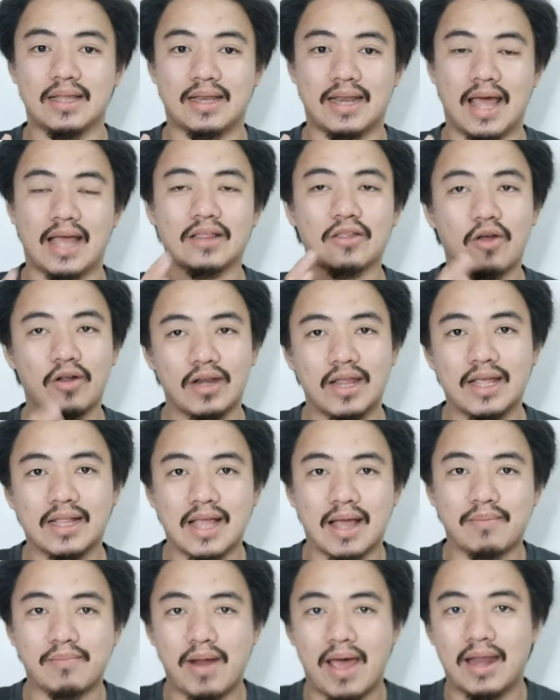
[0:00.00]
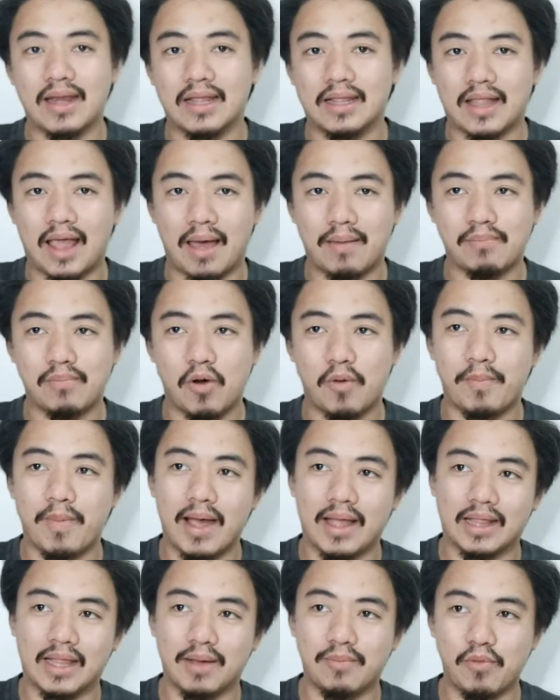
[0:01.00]
ณตอนนี้ทางแบรนด์เนี่ยทำออก
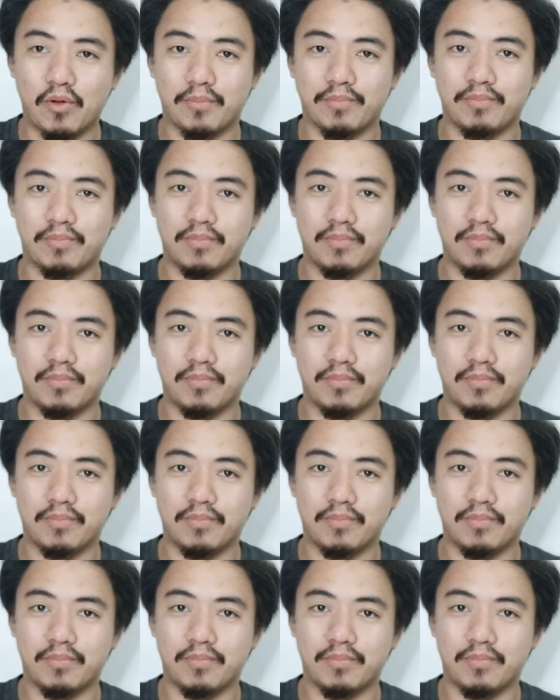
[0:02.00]
มาทั้งหมด